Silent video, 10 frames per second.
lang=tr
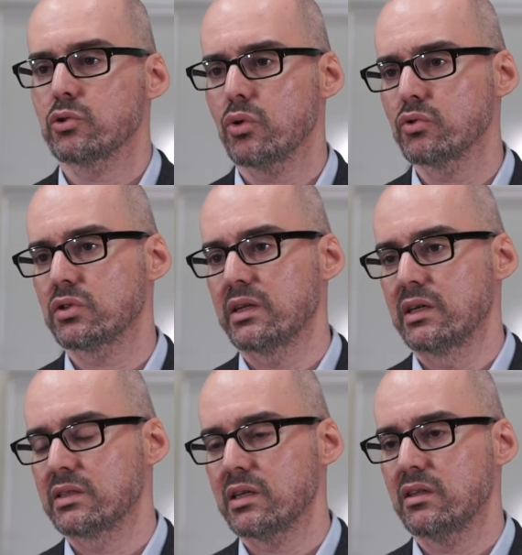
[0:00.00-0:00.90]
son
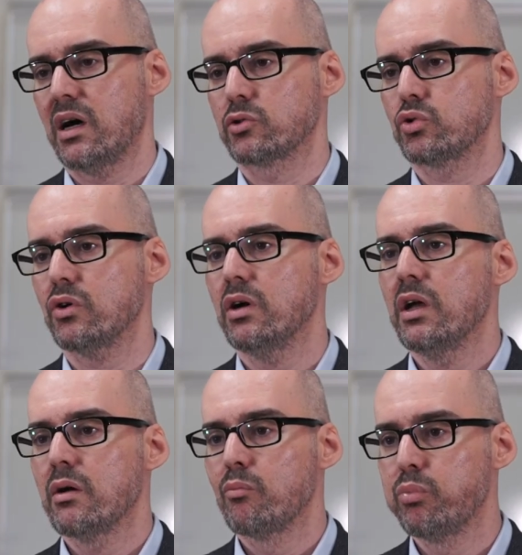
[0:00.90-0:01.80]
sene ise daha çok
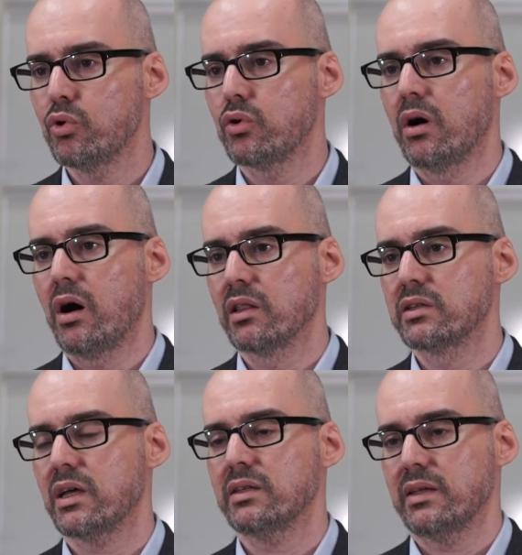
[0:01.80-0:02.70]
bu
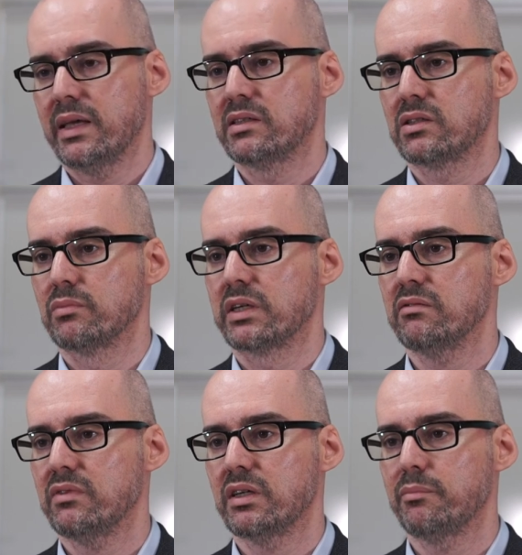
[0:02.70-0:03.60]
alınan
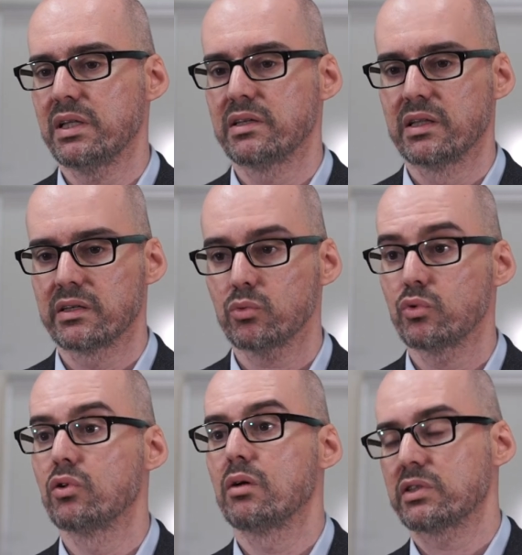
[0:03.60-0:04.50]
eğitimlerin ve de bilgilerin
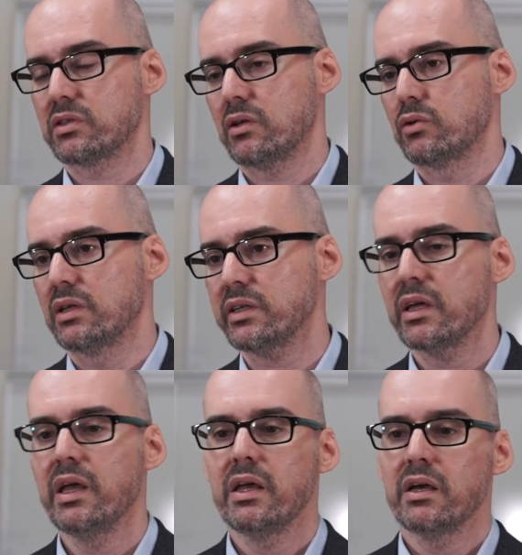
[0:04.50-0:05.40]
uygulamasına
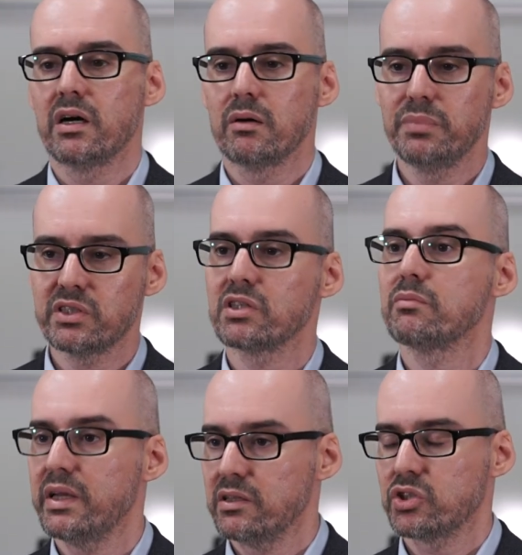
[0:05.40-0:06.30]
yönelik
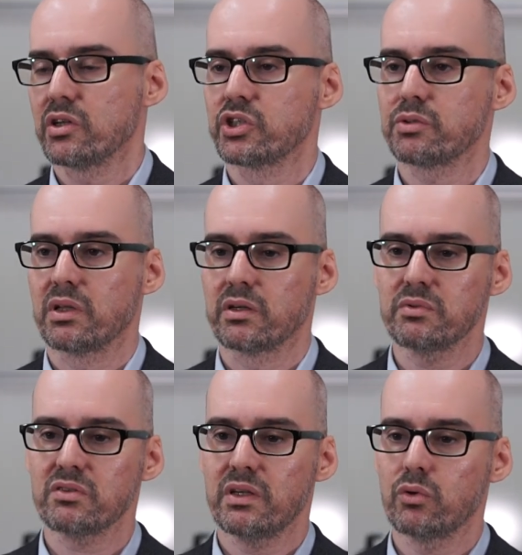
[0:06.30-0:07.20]
bitirme
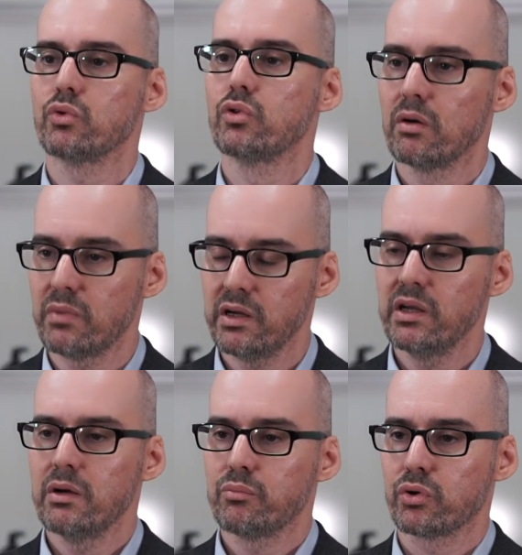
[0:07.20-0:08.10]
çalışmalarımız ve de uygulama
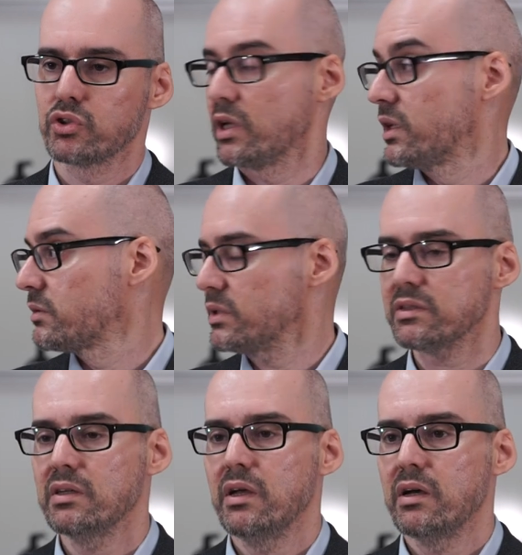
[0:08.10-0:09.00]

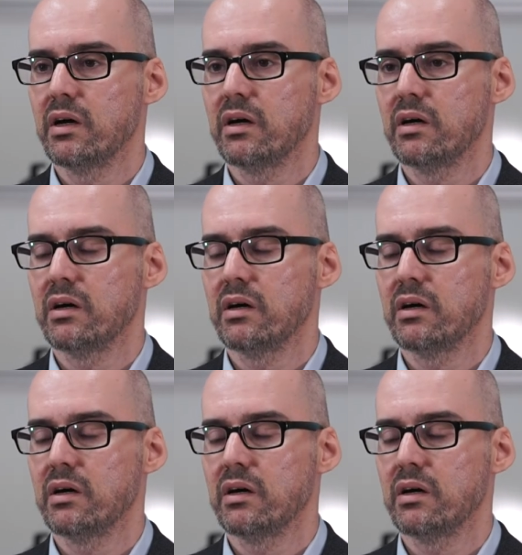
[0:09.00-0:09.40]
projelerimiz e,